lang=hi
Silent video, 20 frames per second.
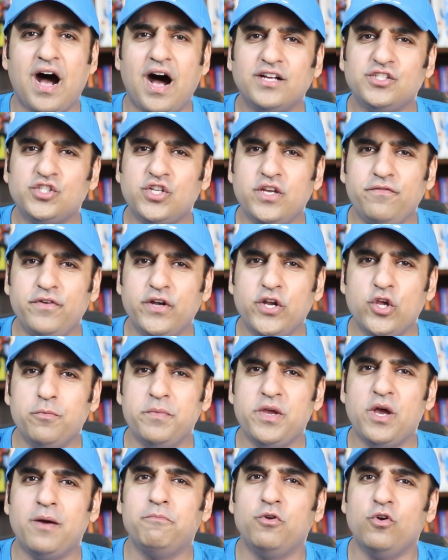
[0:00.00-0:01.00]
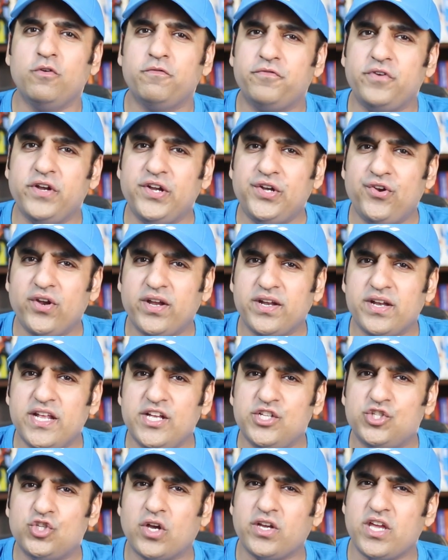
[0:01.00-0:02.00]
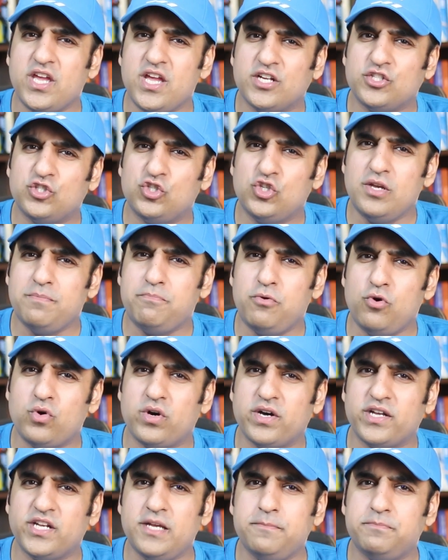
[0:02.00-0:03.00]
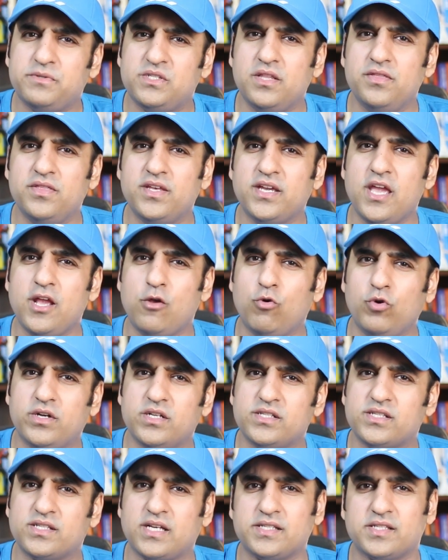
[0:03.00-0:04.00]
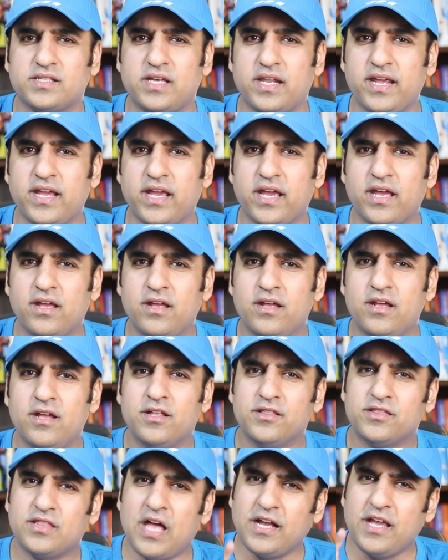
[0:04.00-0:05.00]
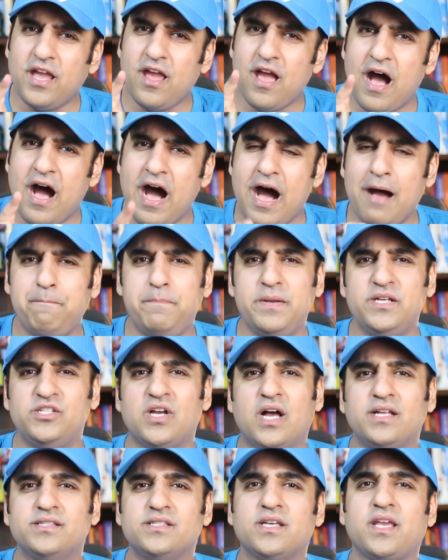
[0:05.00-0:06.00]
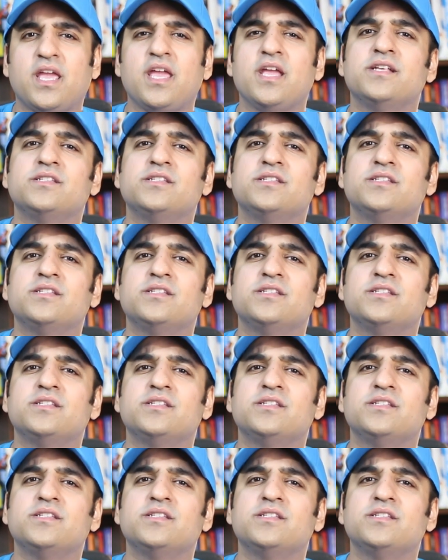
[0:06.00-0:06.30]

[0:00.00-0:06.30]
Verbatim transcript: आज की वीडियो में हम लोग फ्रीडरिक नीचा की अजीबो गरीब जिंदगी को डिस्कस करेंगे ताकि आप भी जान सकें